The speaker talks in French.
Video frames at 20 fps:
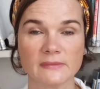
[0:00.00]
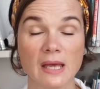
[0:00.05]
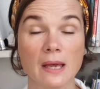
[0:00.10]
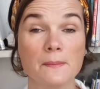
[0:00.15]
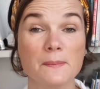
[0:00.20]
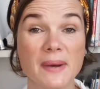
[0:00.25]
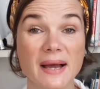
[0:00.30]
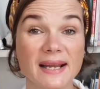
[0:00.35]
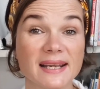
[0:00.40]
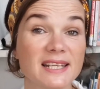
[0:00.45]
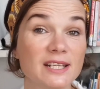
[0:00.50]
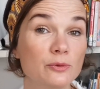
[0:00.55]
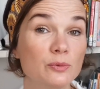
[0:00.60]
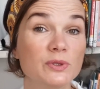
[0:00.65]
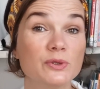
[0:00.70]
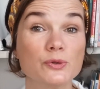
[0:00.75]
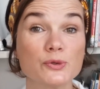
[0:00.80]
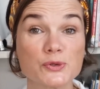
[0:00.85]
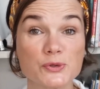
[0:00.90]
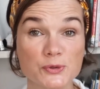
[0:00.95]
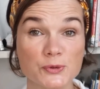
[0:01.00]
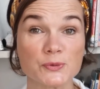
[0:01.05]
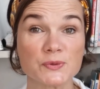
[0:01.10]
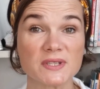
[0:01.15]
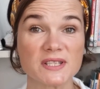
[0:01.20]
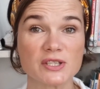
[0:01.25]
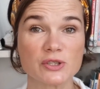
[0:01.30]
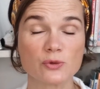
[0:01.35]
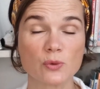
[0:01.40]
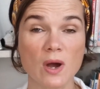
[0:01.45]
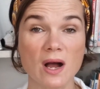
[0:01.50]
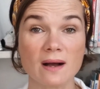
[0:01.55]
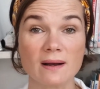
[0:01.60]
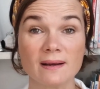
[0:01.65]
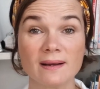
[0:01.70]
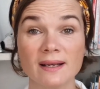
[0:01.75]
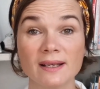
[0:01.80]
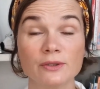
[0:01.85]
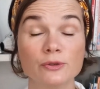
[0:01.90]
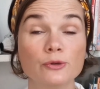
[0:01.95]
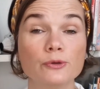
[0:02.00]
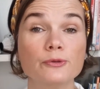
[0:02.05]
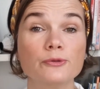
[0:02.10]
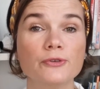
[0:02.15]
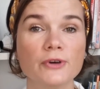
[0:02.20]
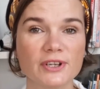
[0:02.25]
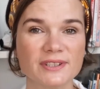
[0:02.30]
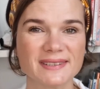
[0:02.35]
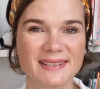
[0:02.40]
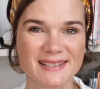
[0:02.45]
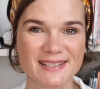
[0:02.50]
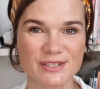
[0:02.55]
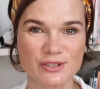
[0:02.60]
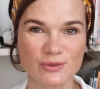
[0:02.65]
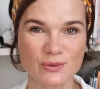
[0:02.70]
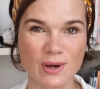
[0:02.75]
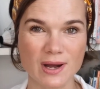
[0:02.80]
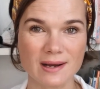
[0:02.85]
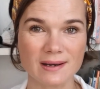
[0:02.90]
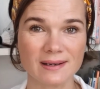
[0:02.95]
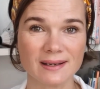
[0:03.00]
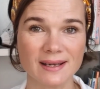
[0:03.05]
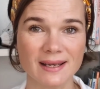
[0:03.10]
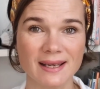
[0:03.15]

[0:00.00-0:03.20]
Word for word: Parlez-lui de son histoire, de votre histoire.